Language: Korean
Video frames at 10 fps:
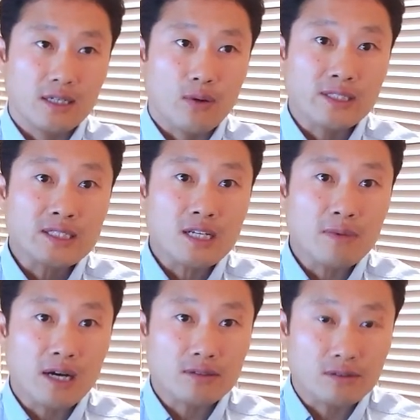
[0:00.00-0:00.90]

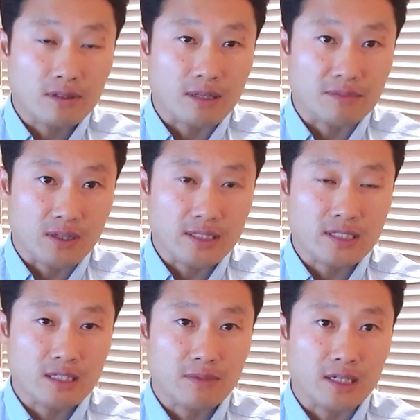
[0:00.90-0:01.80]
화장실만 가도 드러납니다.
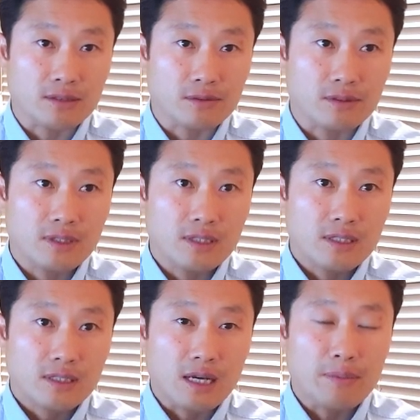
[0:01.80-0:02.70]
화장실만 가도.
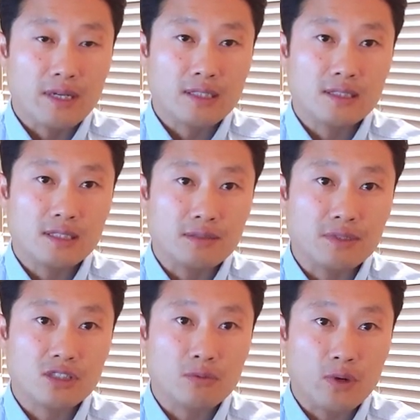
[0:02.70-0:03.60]
카페라든지
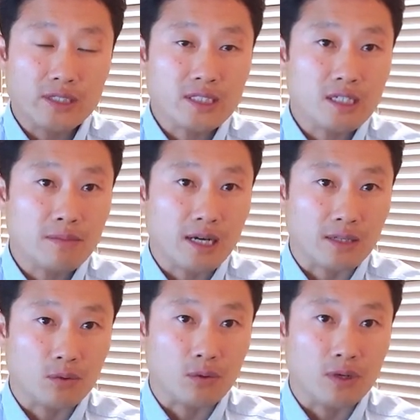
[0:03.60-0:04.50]
음식점에 화장실만
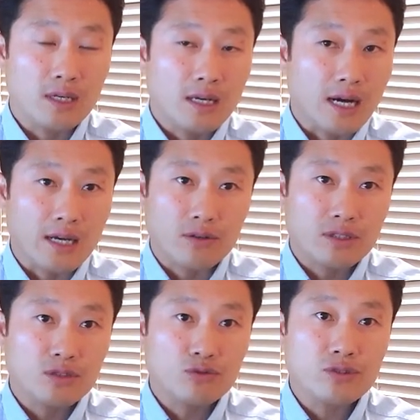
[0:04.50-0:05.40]
가도 아,
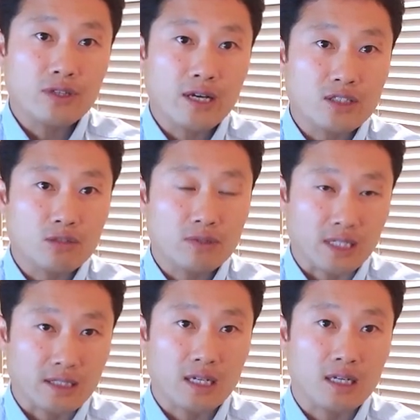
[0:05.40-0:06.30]
여기는 수익의 관점으로
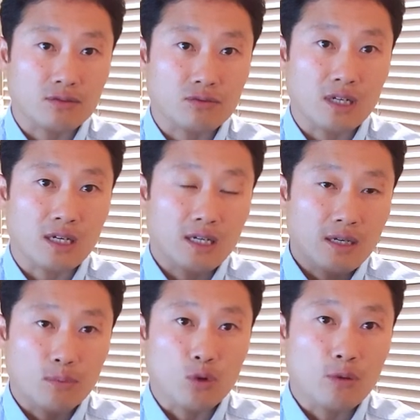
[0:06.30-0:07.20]
장사를 하는구나.
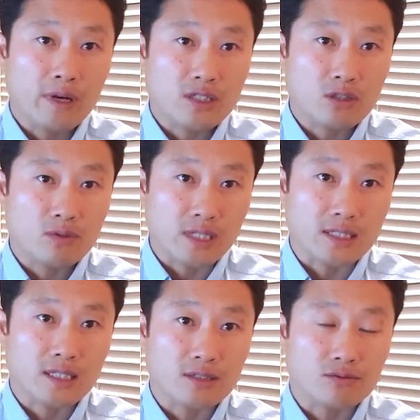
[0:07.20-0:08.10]
본업의 관점으로
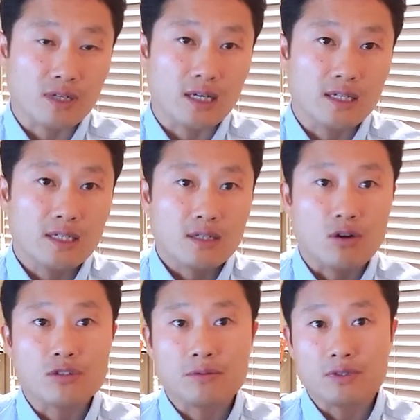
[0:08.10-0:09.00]
장사하는구나.
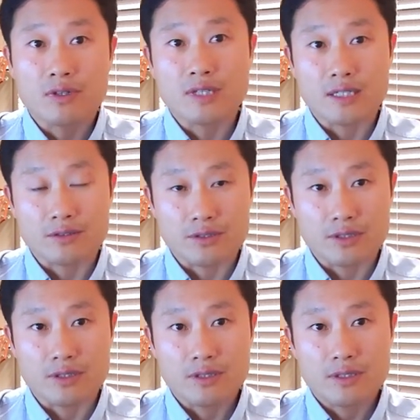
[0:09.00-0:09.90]
거기서도 드러나는
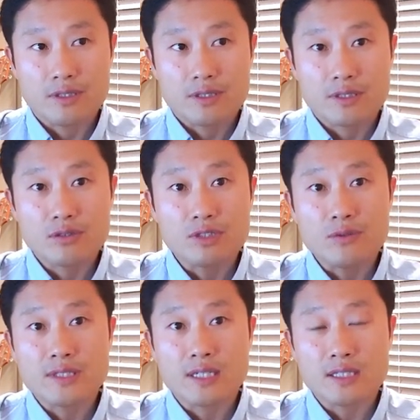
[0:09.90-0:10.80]
거죠. 그리고 이
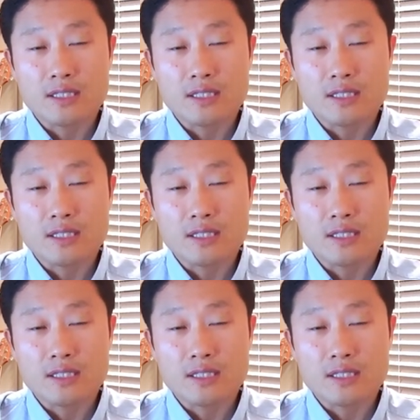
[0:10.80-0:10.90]
회사,